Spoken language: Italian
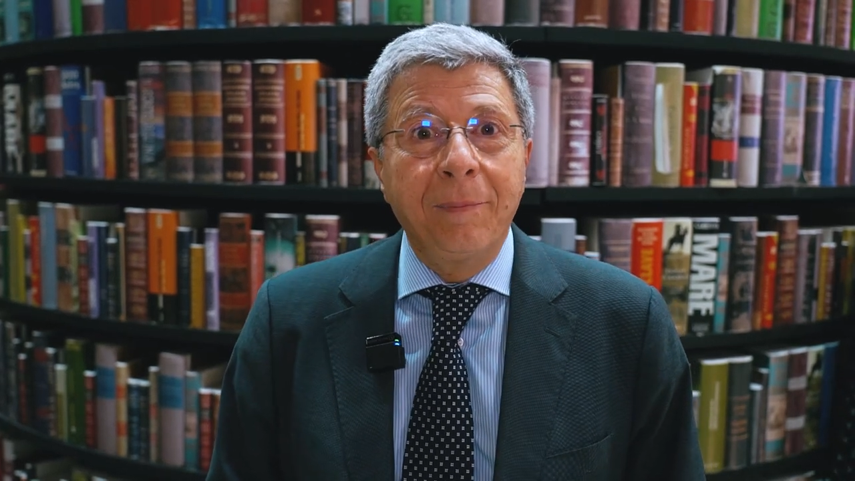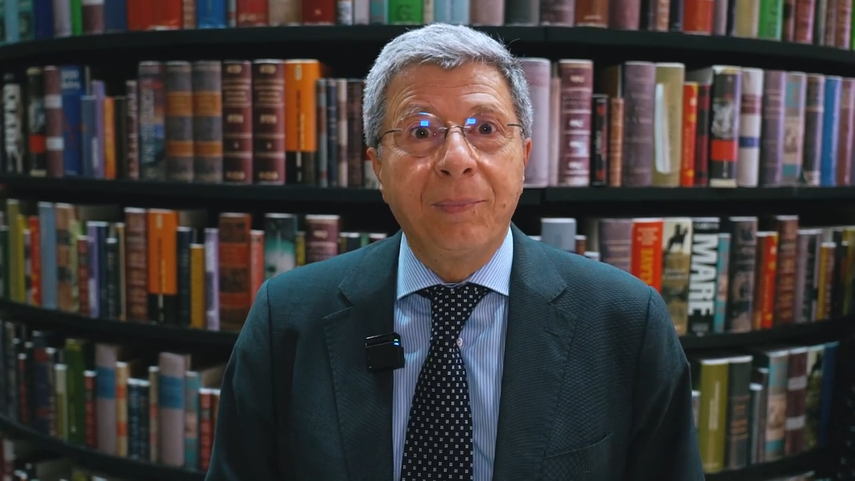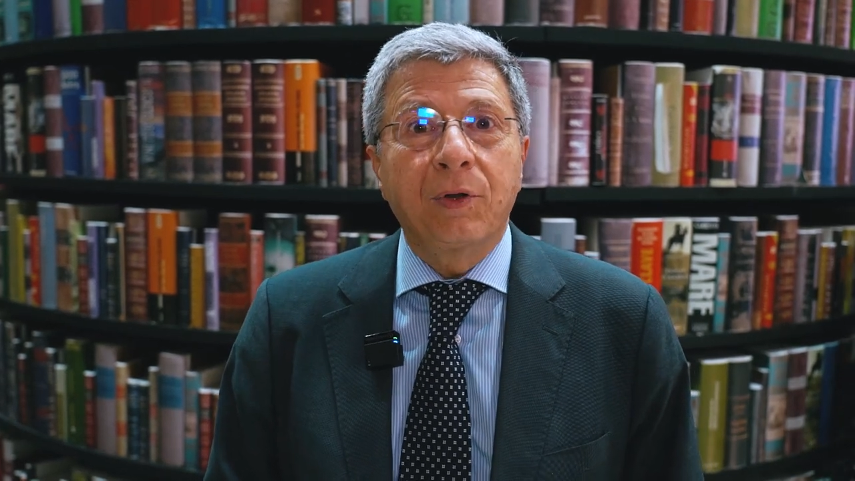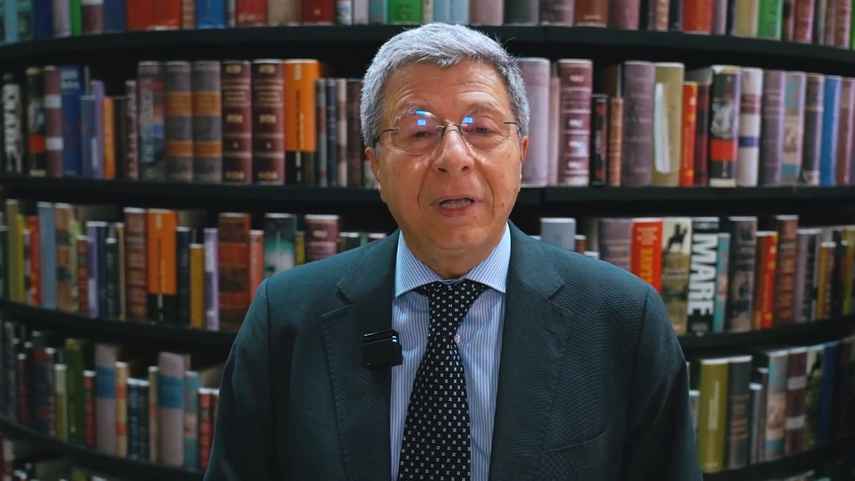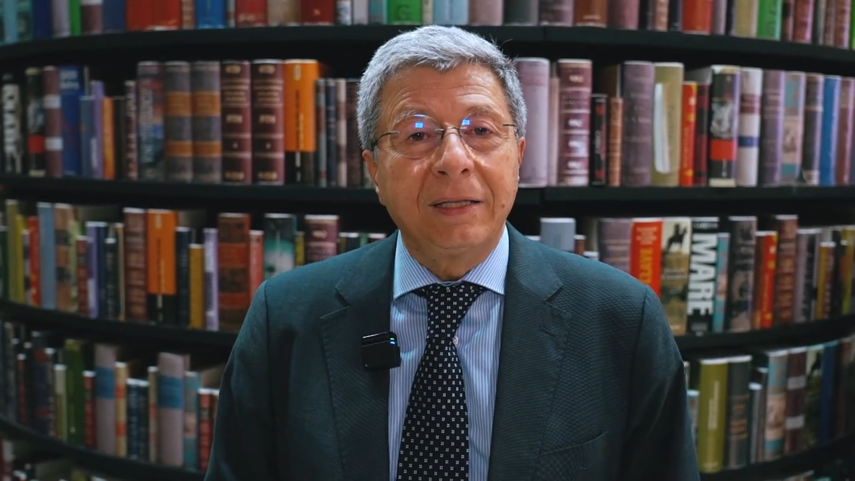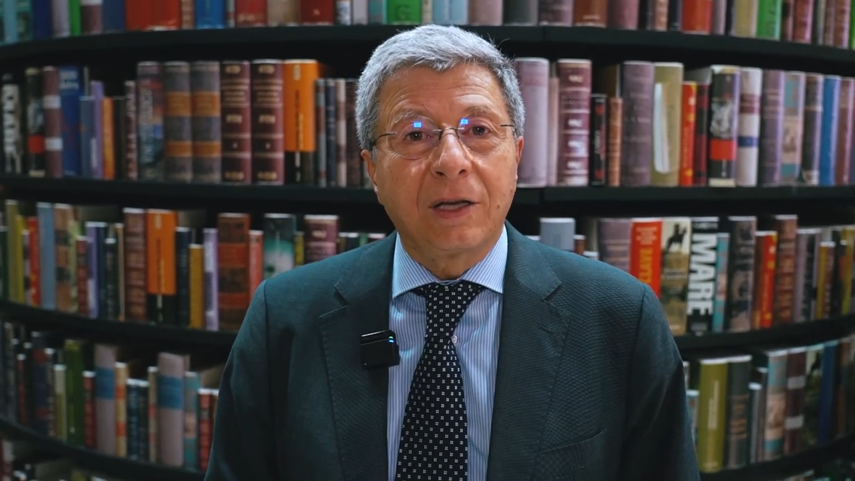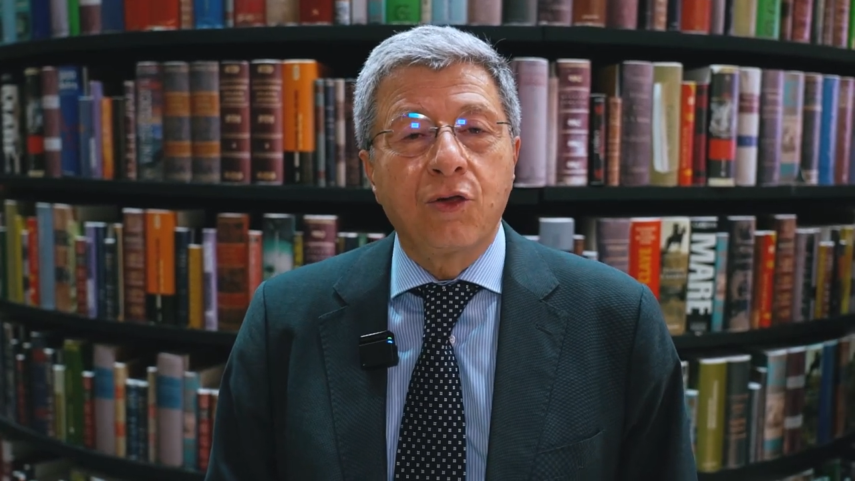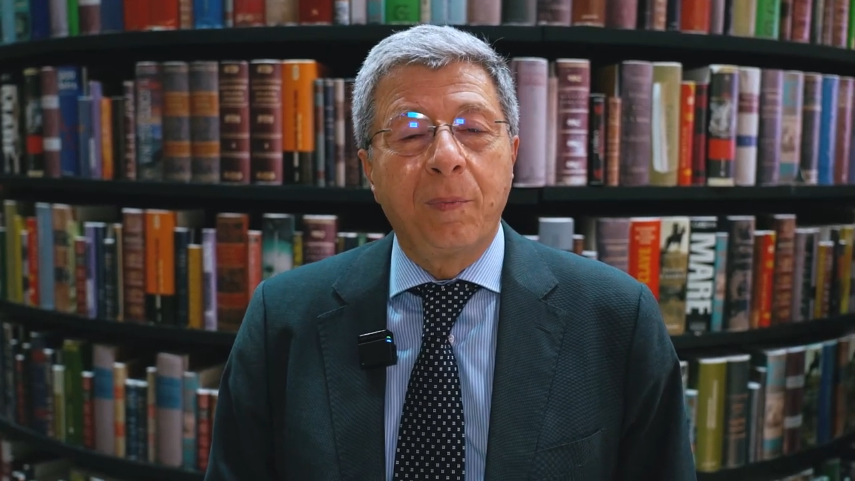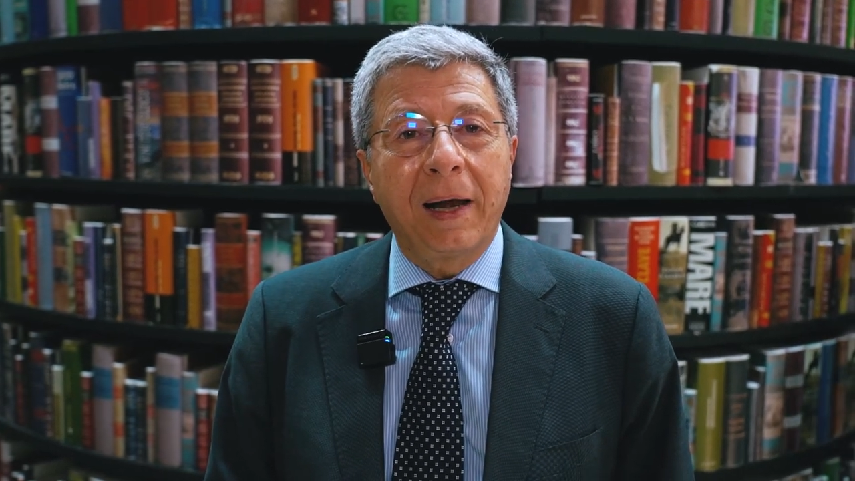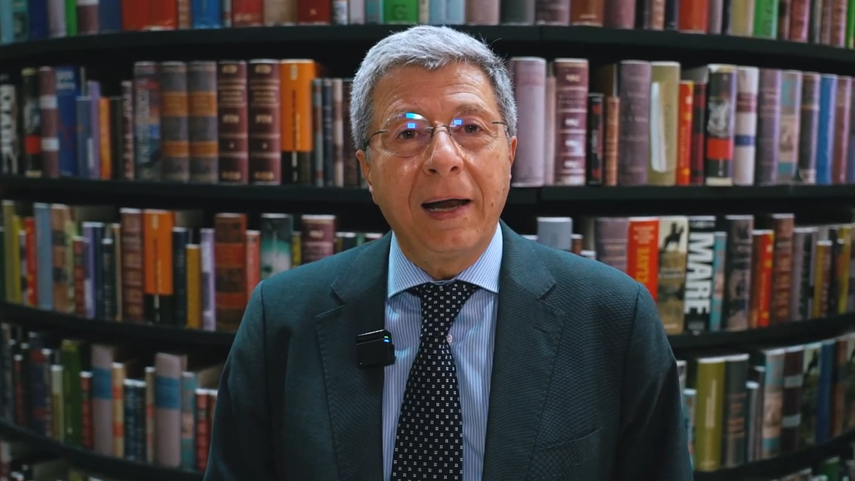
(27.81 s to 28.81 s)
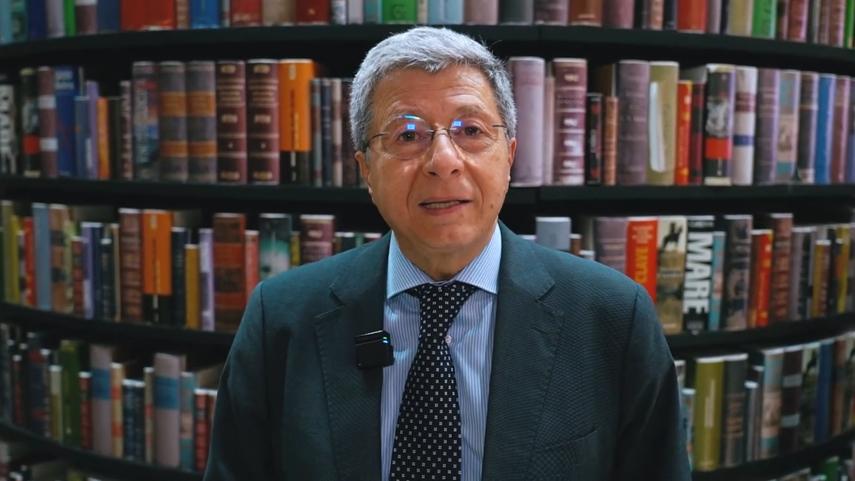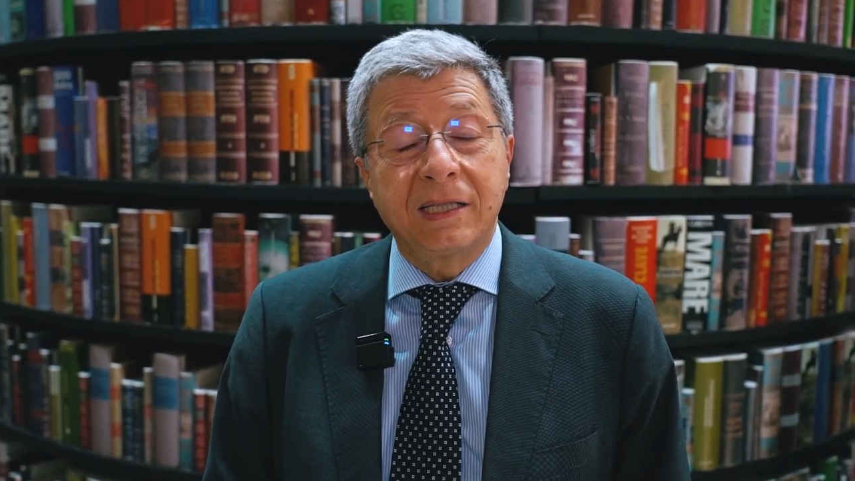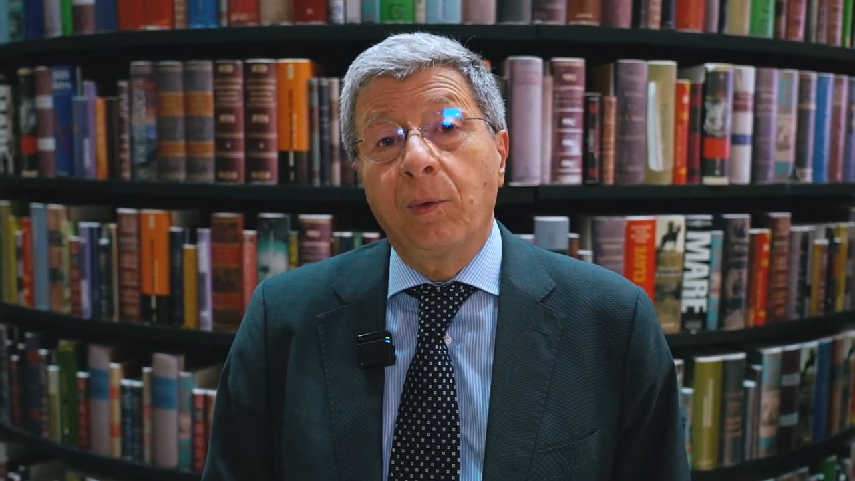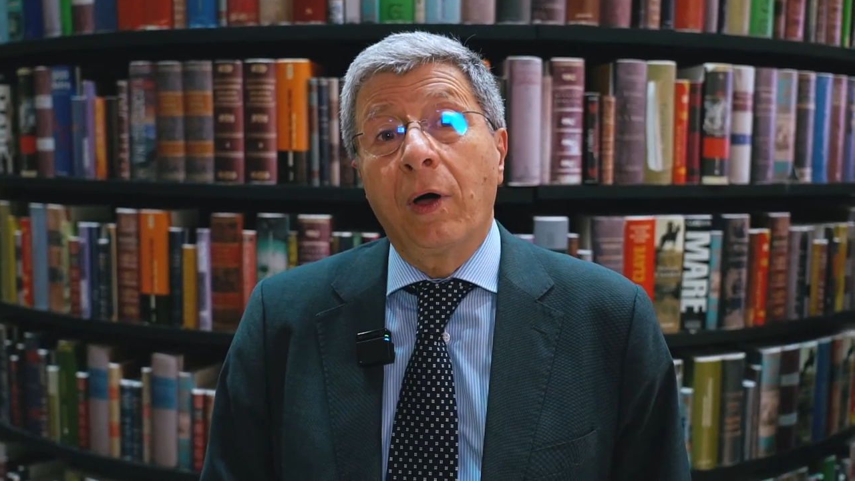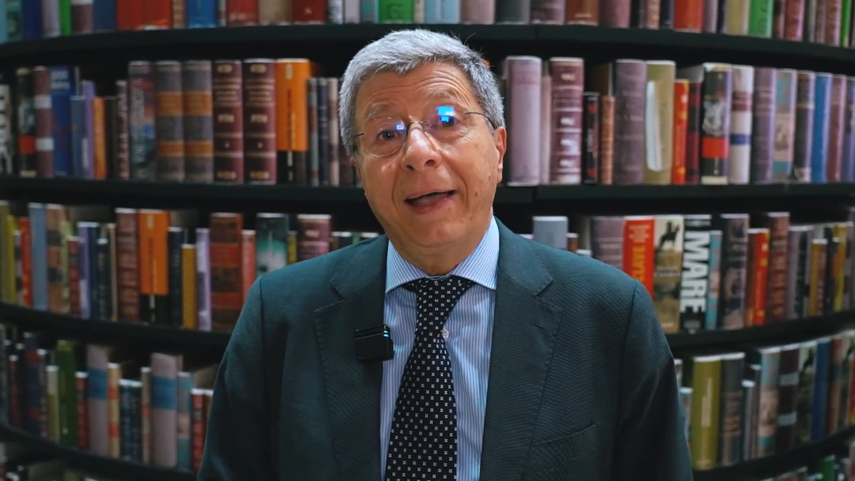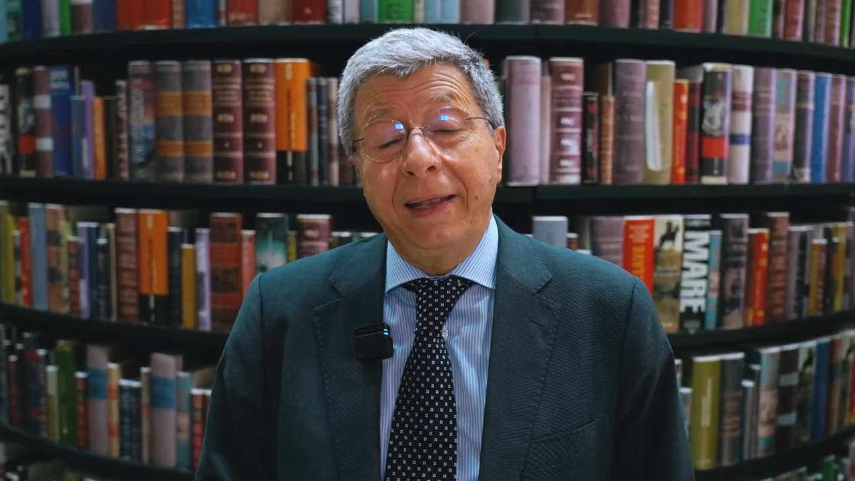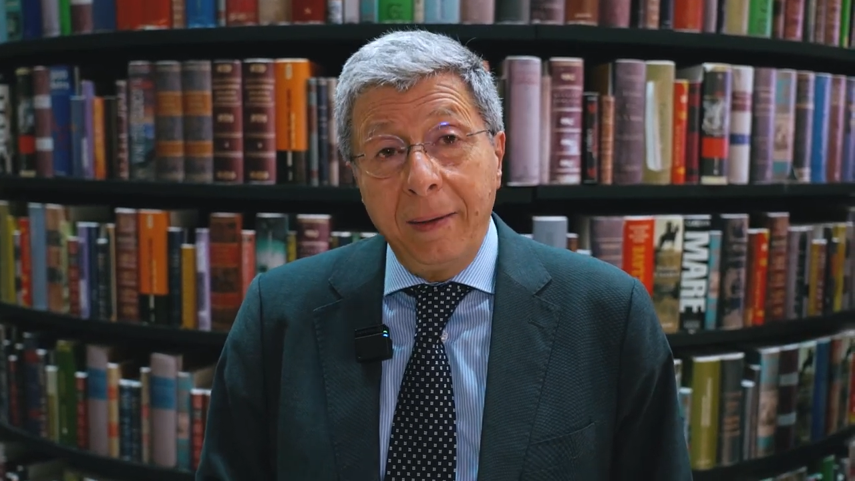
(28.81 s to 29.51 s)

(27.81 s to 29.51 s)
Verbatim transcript: importante che ci parlassimo ed